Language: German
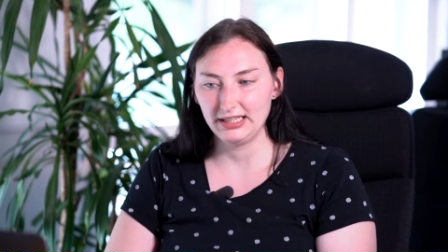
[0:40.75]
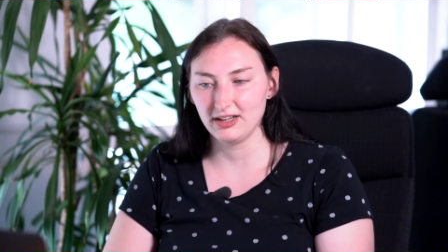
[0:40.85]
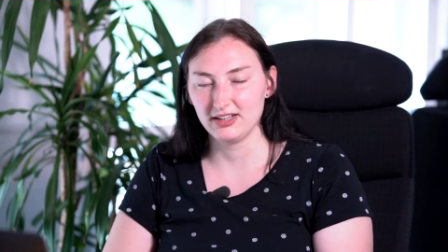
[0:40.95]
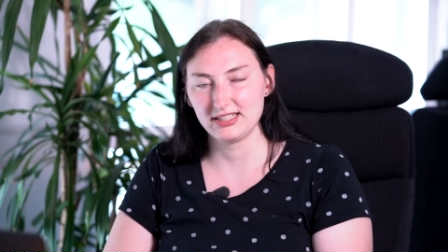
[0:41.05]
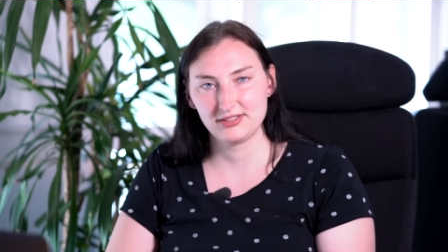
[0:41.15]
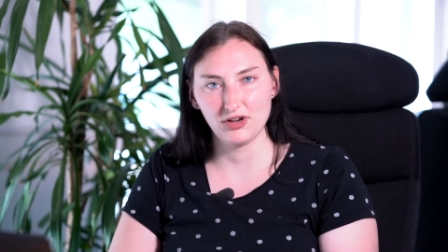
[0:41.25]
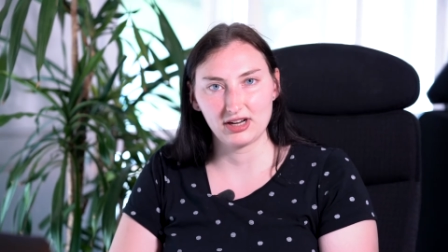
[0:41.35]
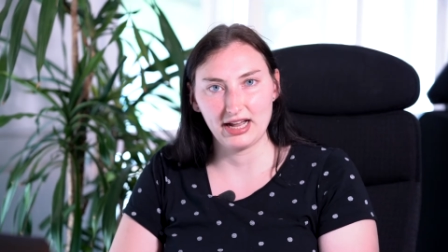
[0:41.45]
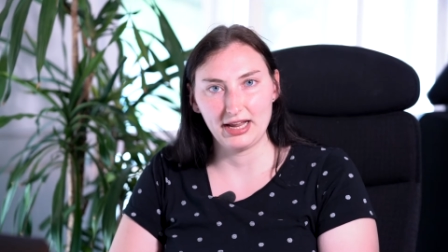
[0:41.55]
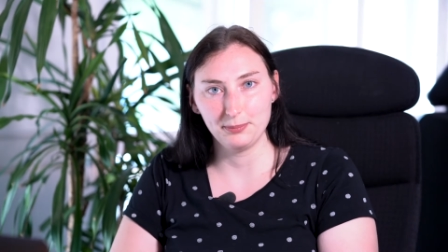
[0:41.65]
Ich habe jetzt
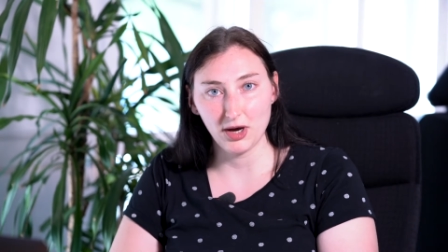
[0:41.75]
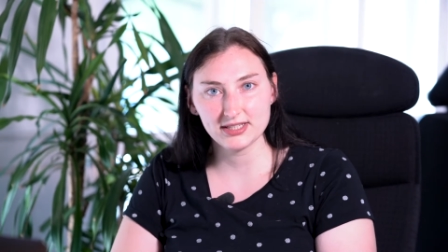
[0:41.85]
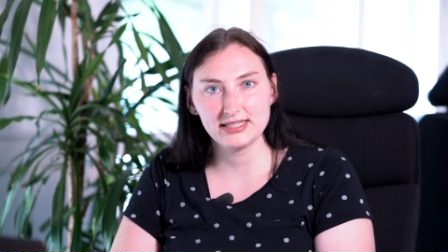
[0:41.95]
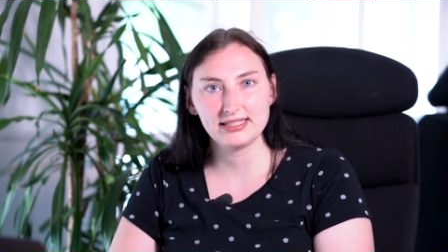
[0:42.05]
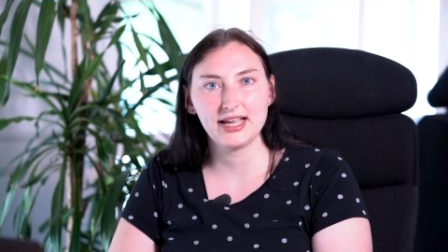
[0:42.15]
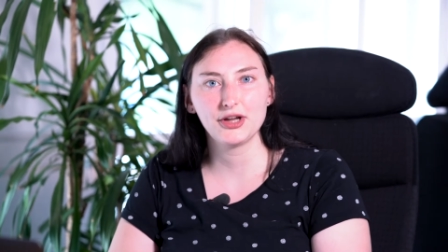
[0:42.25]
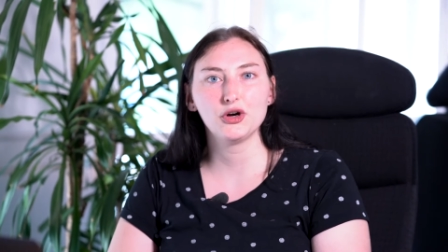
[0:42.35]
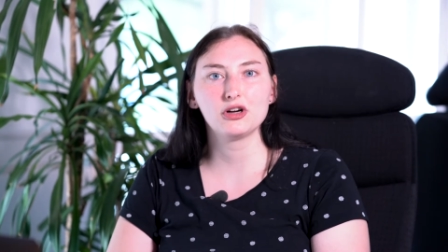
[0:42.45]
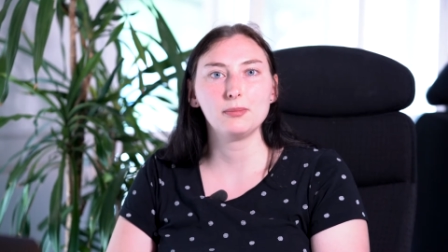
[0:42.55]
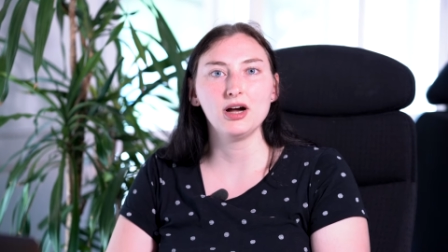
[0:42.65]
zwar kein
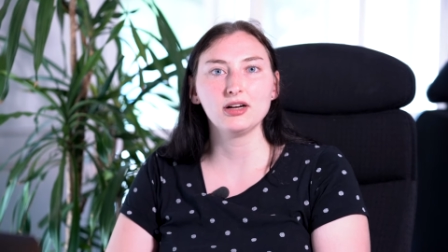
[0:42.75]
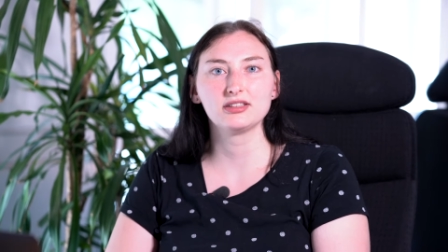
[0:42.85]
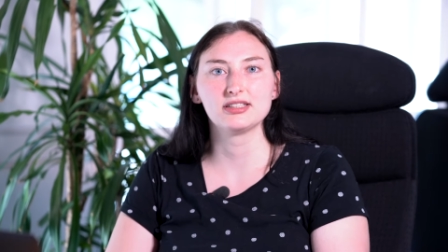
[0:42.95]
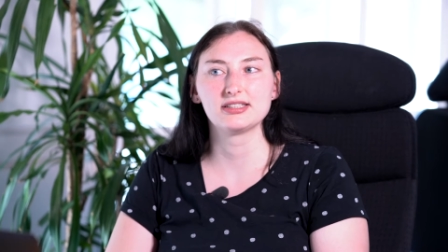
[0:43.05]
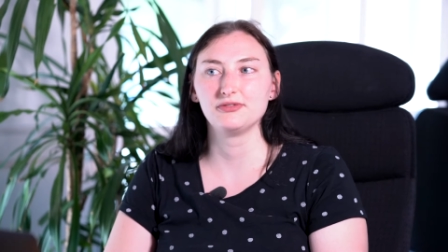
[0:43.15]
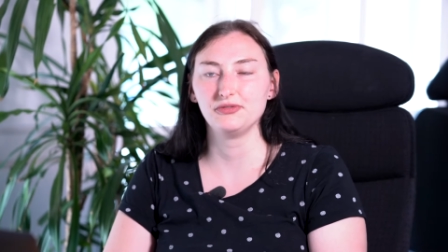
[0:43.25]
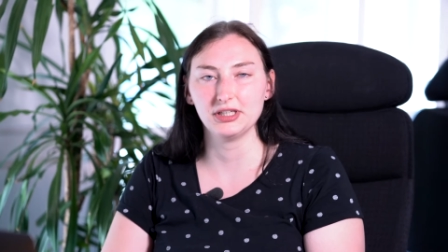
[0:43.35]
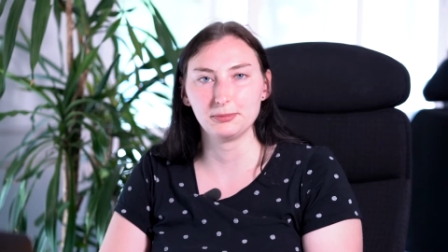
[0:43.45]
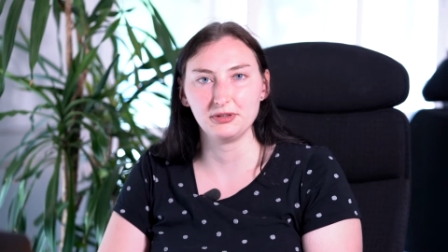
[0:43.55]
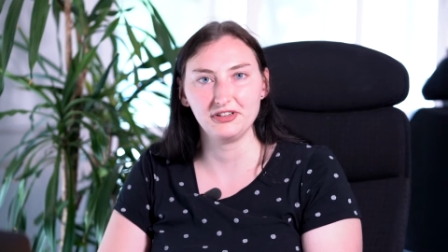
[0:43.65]
Basislehrjahr gemacht, das
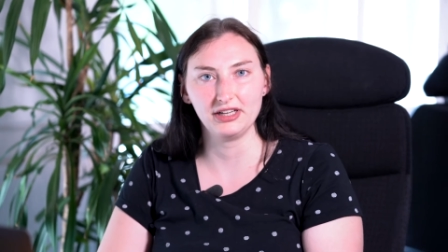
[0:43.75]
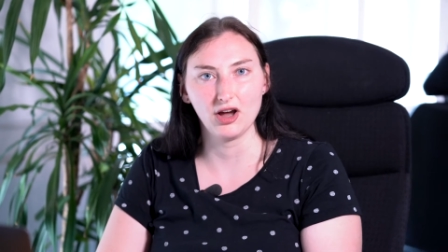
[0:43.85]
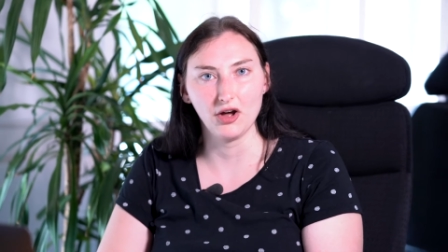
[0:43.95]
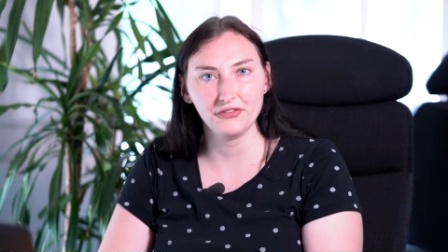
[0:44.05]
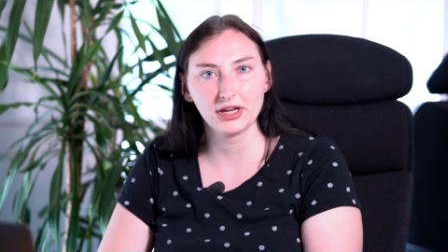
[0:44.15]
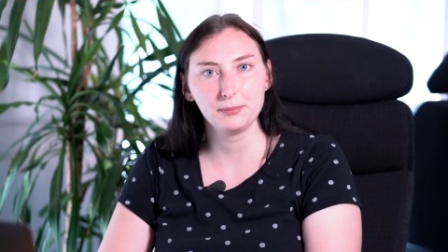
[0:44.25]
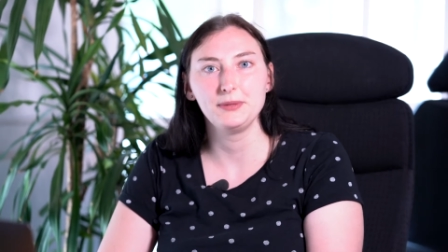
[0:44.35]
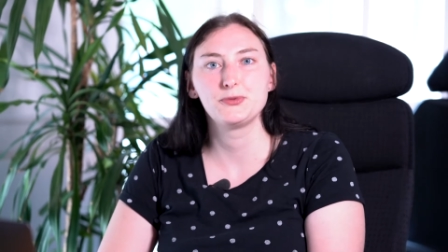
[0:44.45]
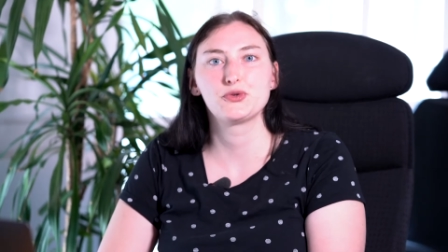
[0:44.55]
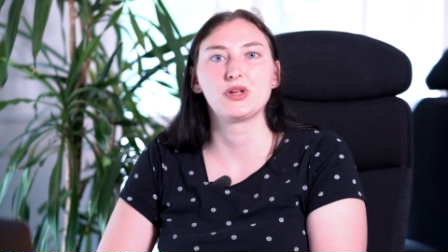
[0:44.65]
wird bei vielen anderen
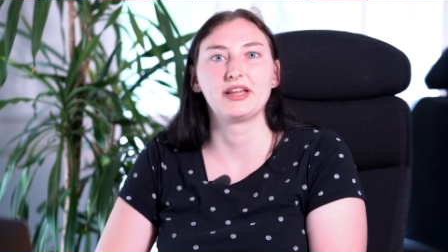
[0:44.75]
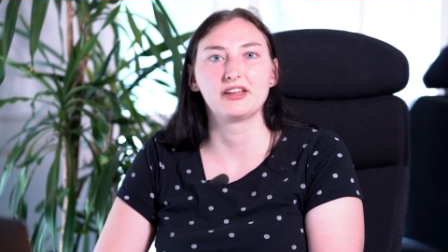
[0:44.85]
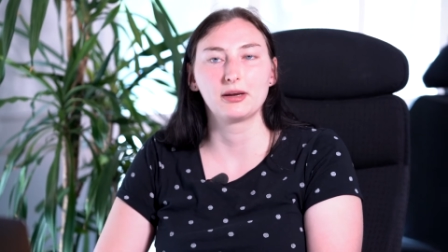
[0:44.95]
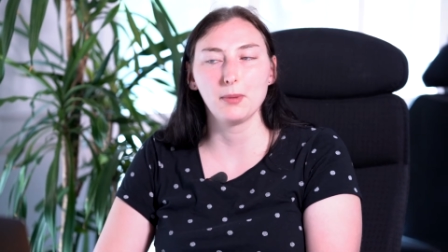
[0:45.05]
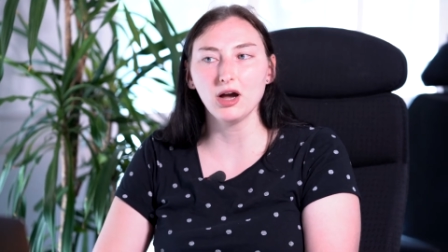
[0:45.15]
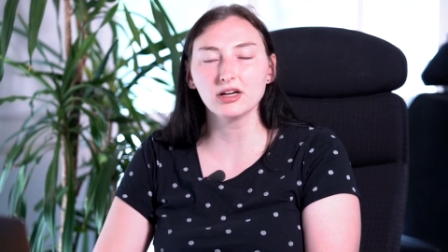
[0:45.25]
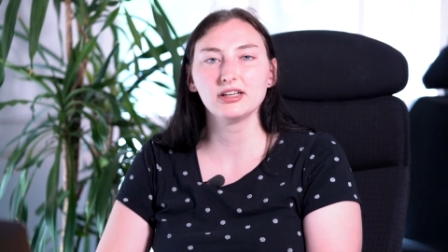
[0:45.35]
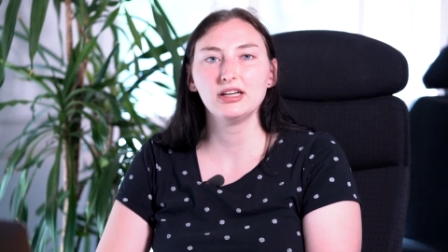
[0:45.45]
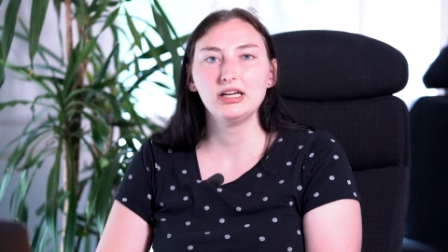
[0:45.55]
PIPS-Studenten gemacht,